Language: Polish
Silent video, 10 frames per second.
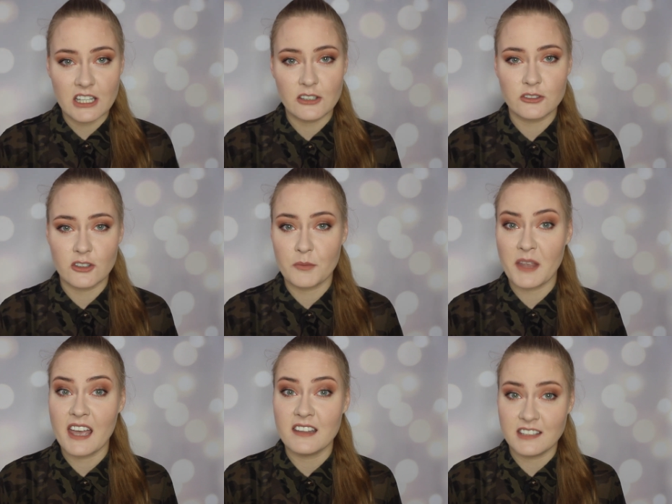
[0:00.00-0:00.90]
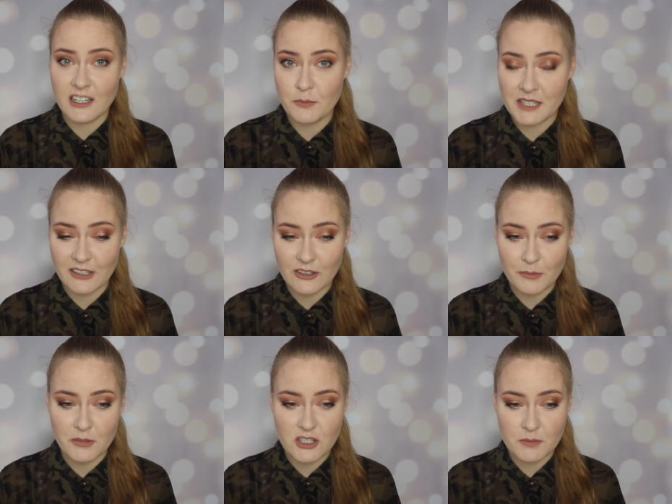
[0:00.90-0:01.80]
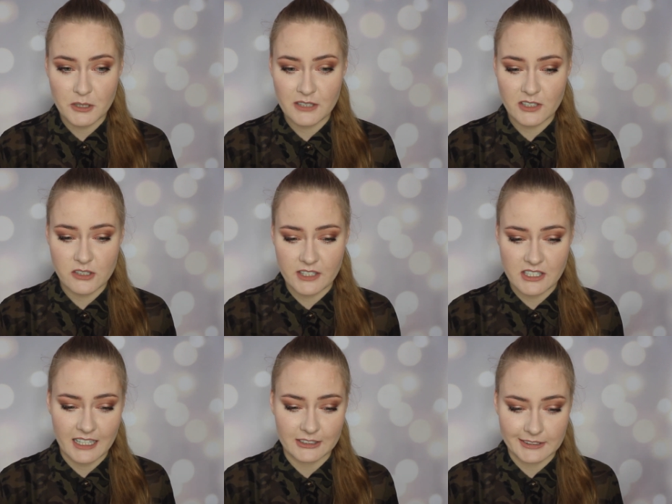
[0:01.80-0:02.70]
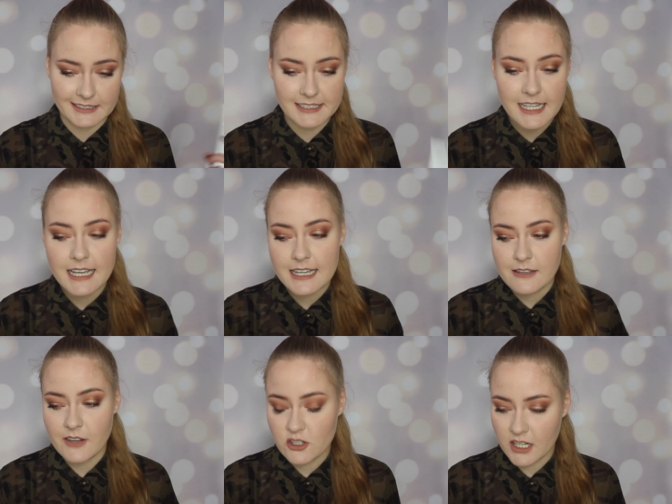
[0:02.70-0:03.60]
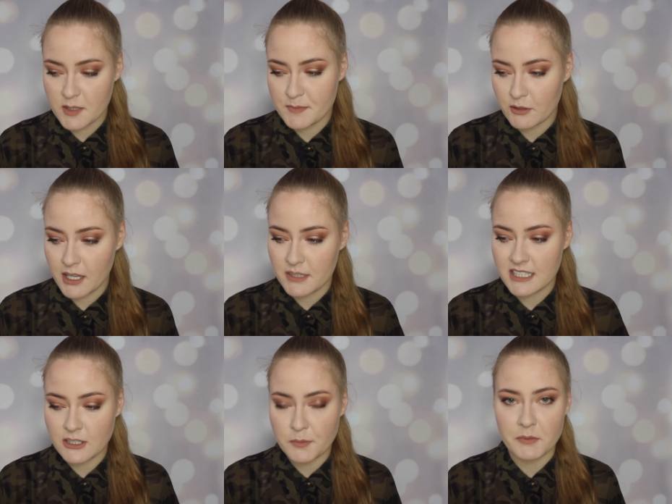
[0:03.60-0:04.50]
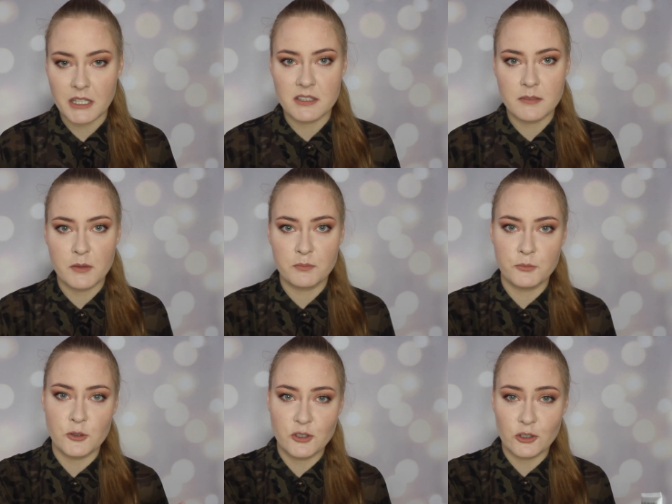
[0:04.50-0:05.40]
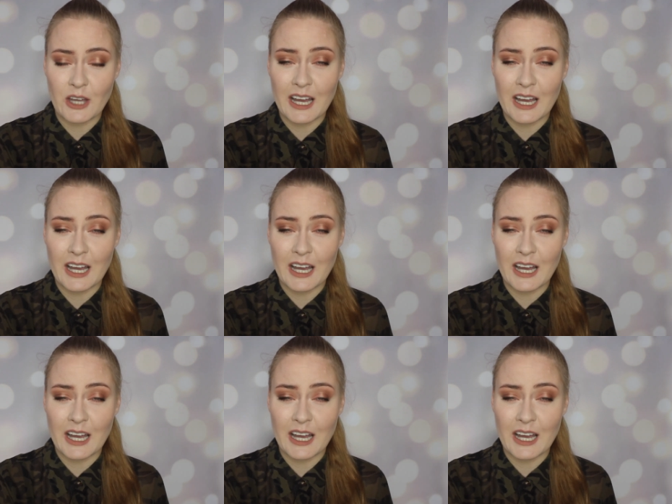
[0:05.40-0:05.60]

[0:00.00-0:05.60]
Rzadko to robię, nie lubię tego robić, ponieważ wiecie, jak to jest. Wieczorem smarujemy stopy, potem chcemy pójść do